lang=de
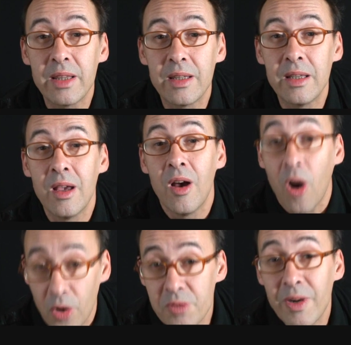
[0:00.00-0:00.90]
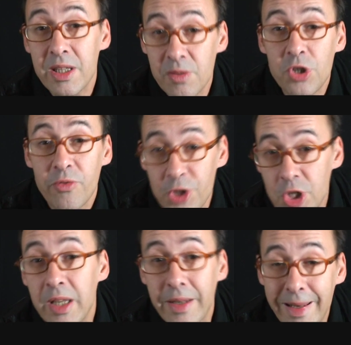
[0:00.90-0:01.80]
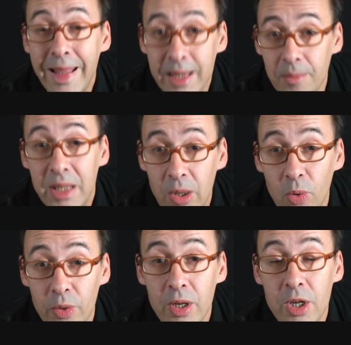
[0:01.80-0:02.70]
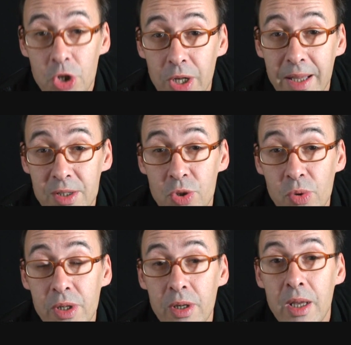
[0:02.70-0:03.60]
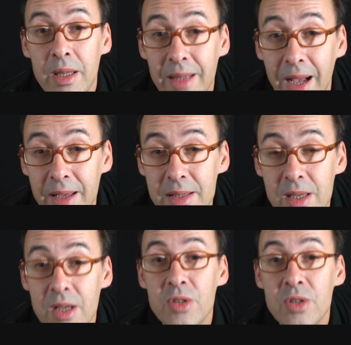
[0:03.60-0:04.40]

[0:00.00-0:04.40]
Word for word: wenn die Auswahl zwischen verschiedenen Ländern mit hohen Staatsschulden da ist,